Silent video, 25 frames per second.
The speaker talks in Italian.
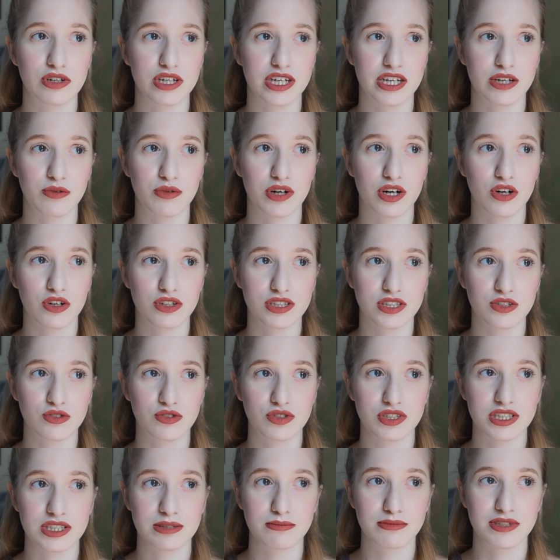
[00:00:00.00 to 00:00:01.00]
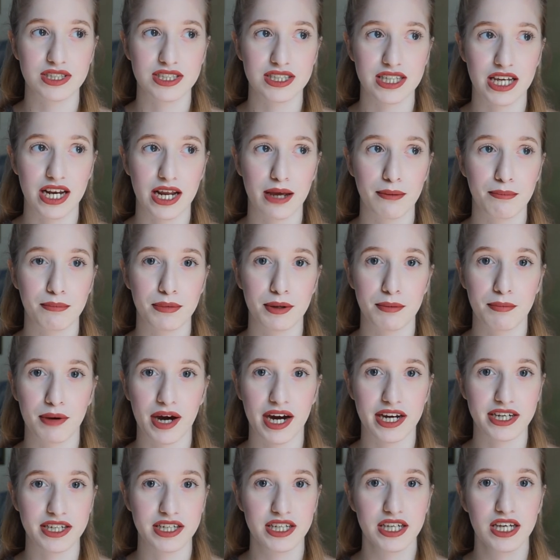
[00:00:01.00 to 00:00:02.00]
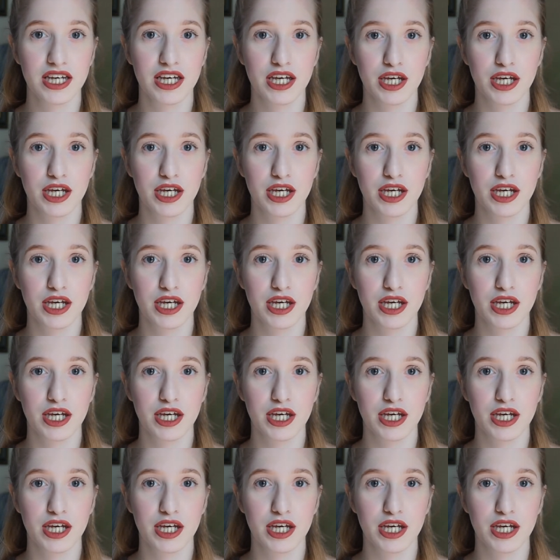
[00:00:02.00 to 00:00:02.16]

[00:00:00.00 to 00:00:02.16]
che una cosa così mi sarebbe mai